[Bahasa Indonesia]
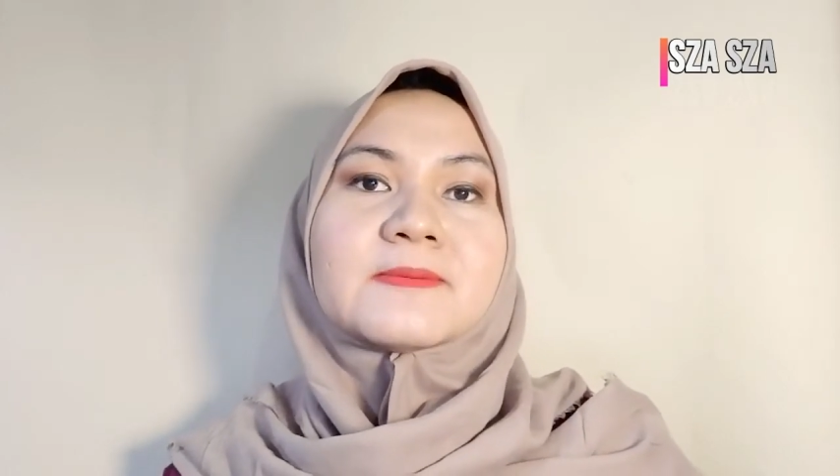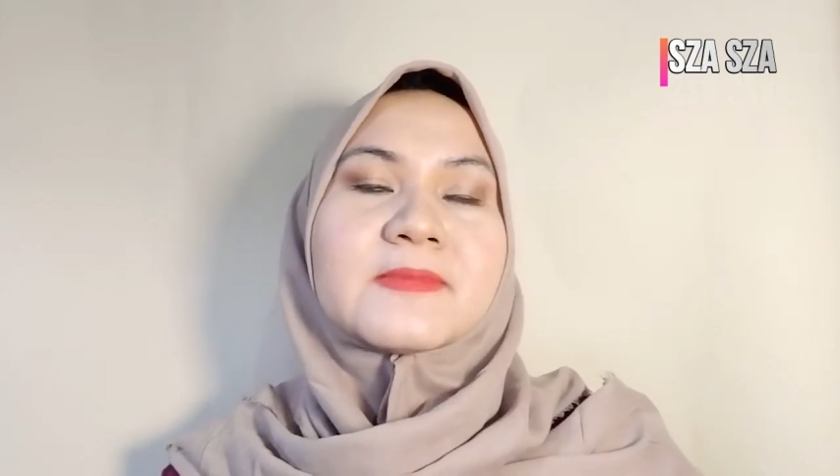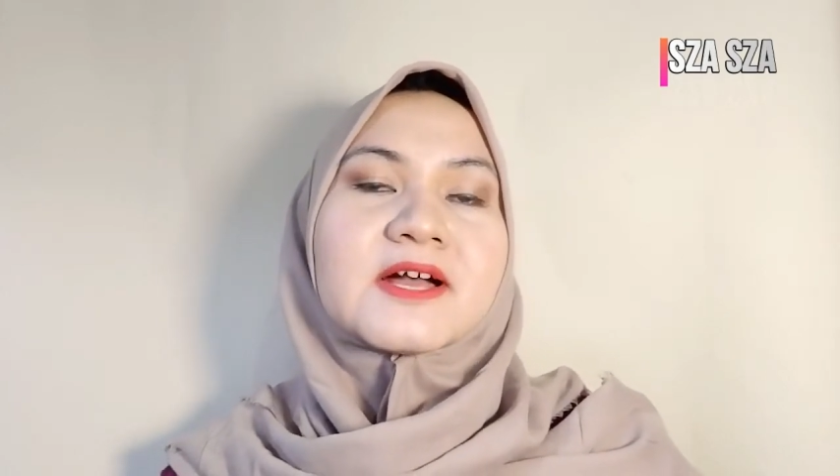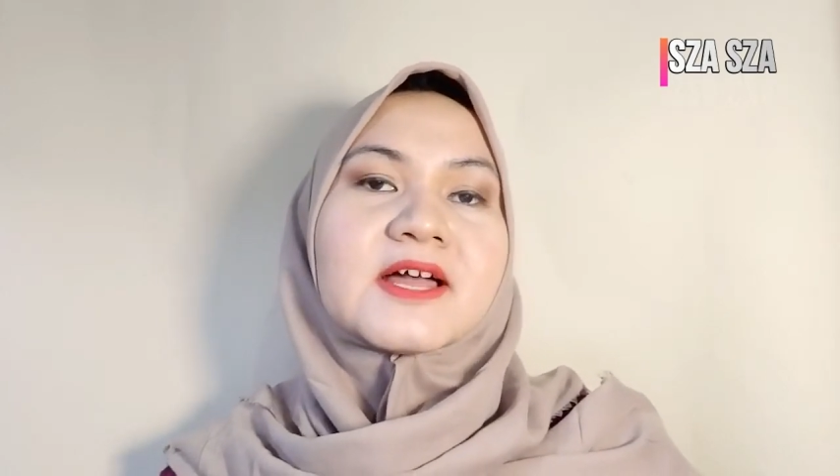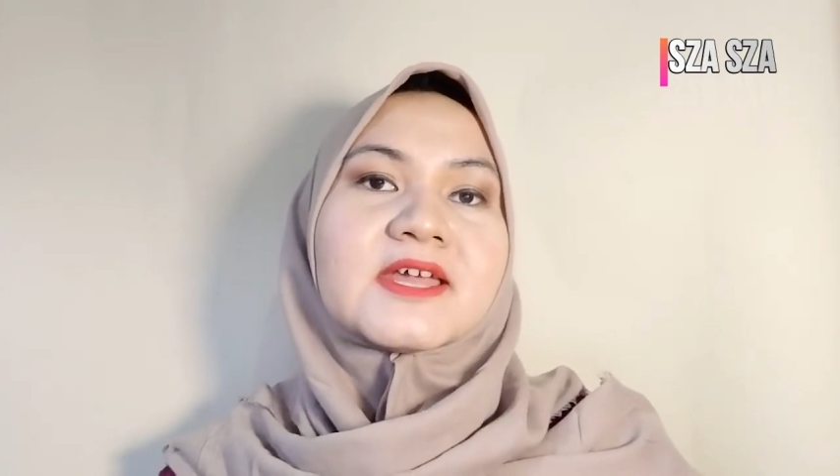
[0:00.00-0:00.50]

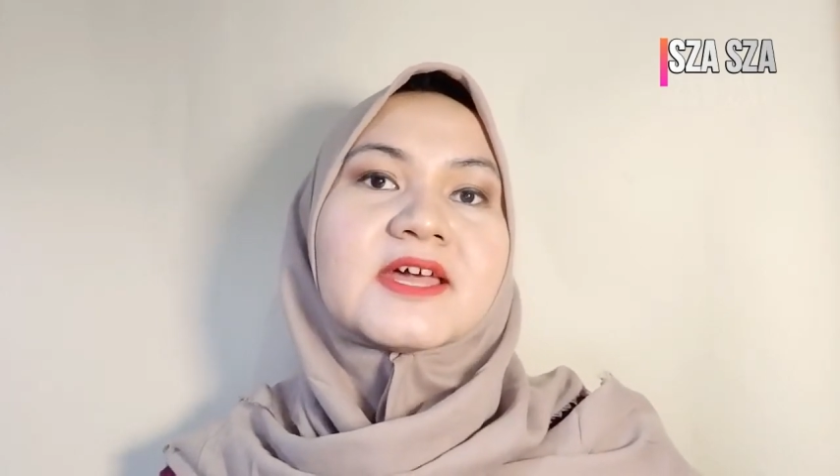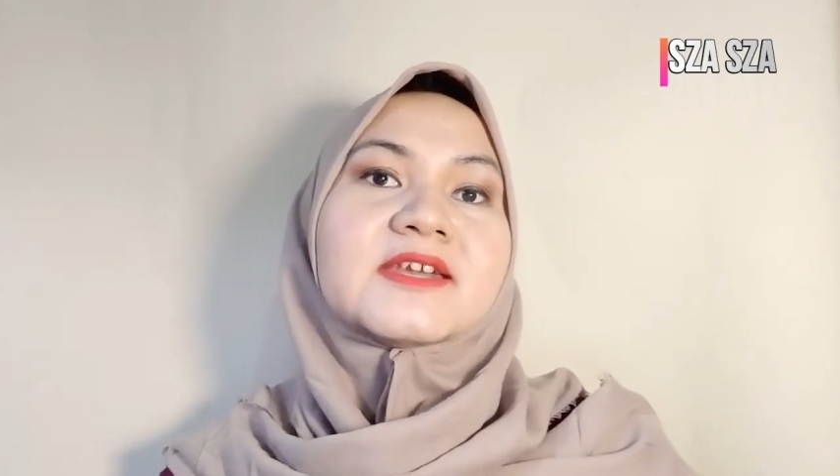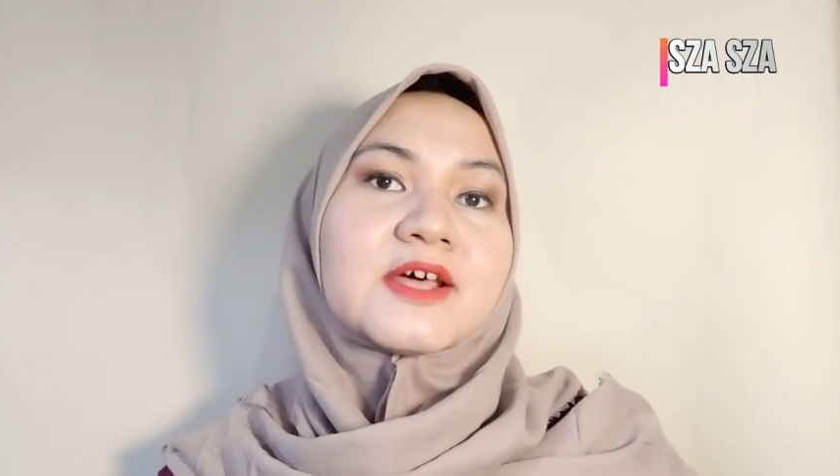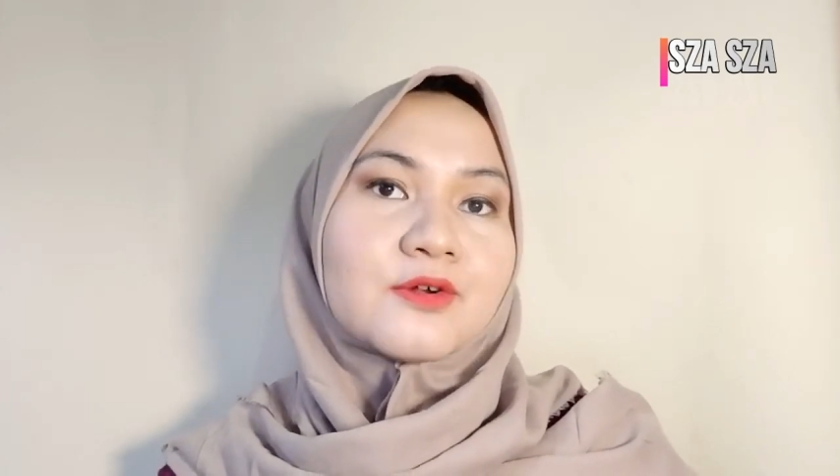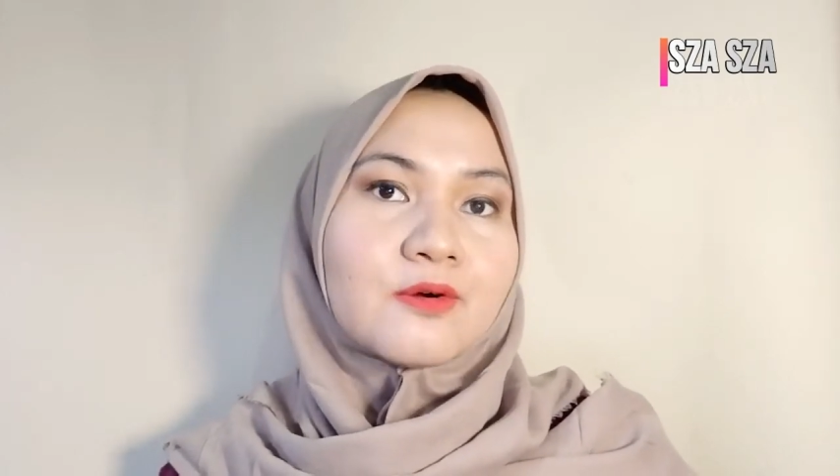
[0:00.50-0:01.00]
pemakaian
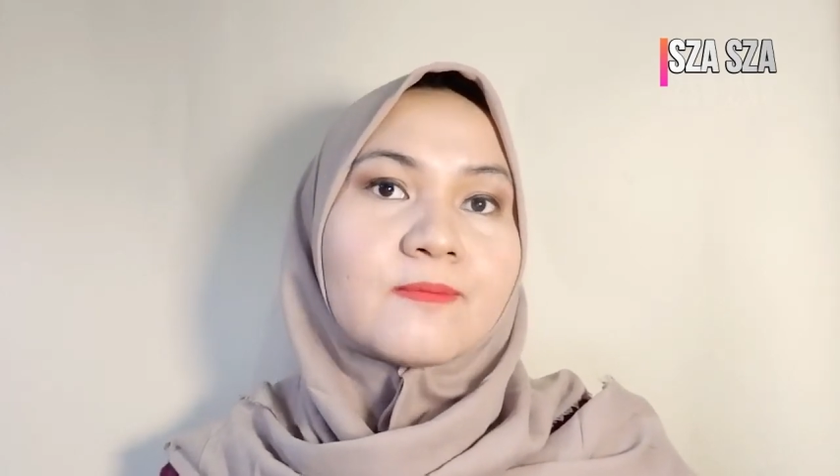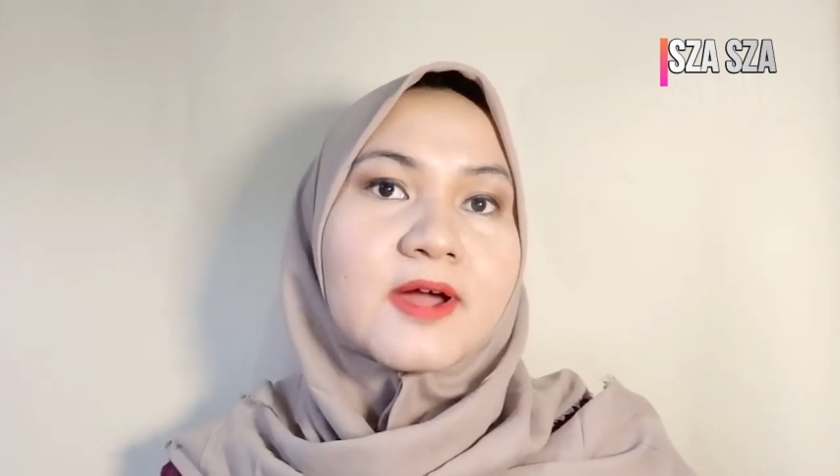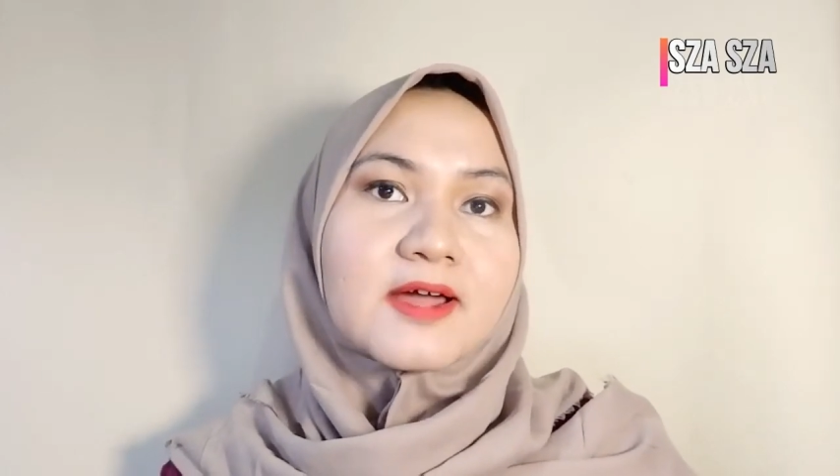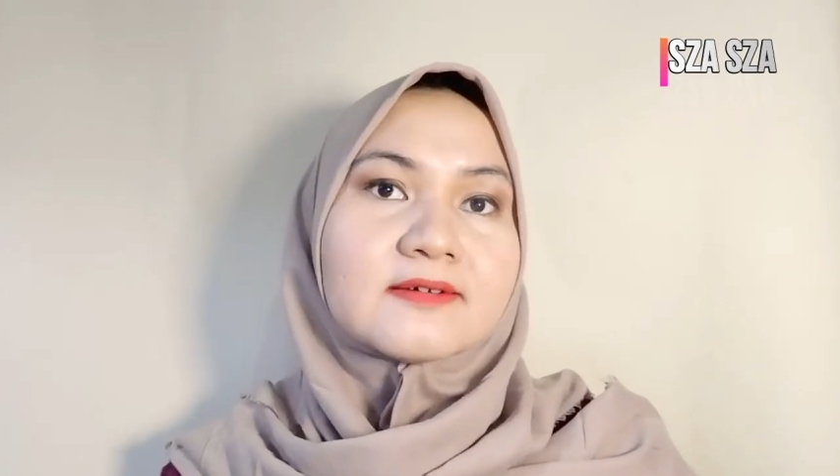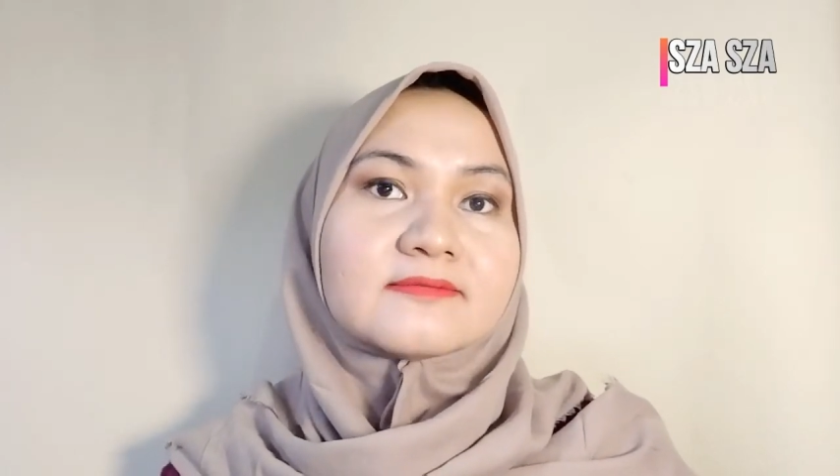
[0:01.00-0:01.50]
narkoba.